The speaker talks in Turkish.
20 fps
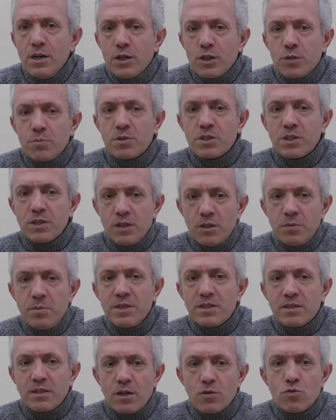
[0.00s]
Şimdi
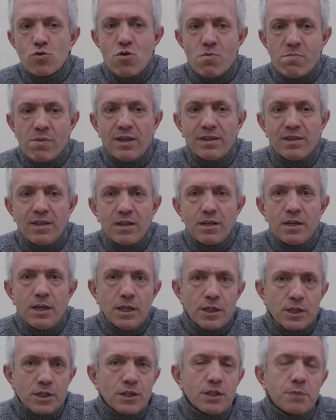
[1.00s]
Sırbistan normalde
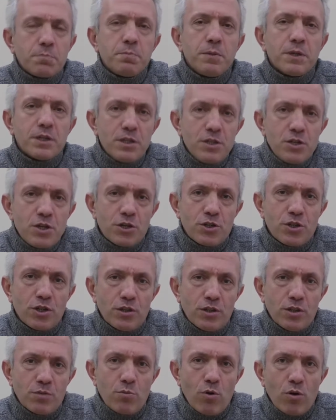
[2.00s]
Sırpların
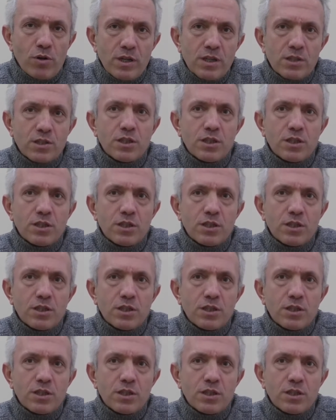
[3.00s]
yaşadığı bölge,